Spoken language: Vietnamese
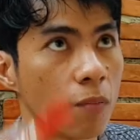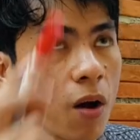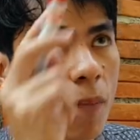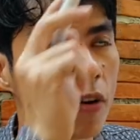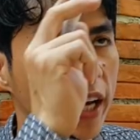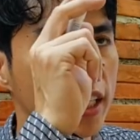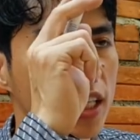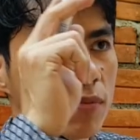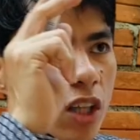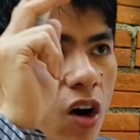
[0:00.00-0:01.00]
bóng bóng này
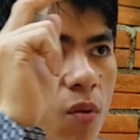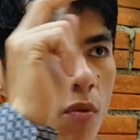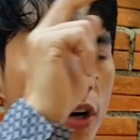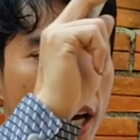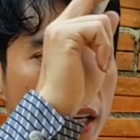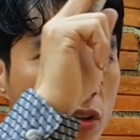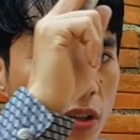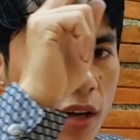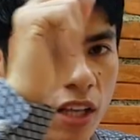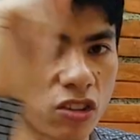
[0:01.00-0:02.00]
khơi video mũi hay rút
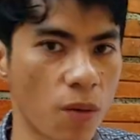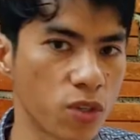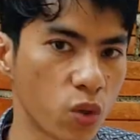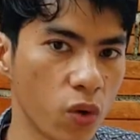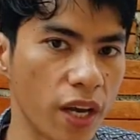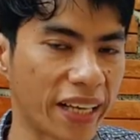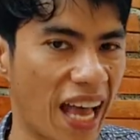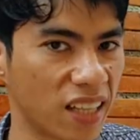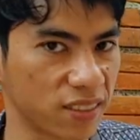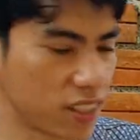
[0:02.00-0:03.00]
à so mà chúa là
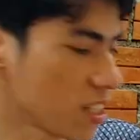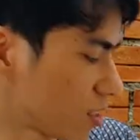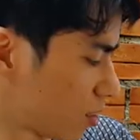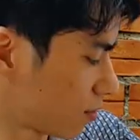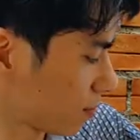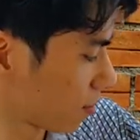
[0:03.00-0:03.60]
cả hai suggestion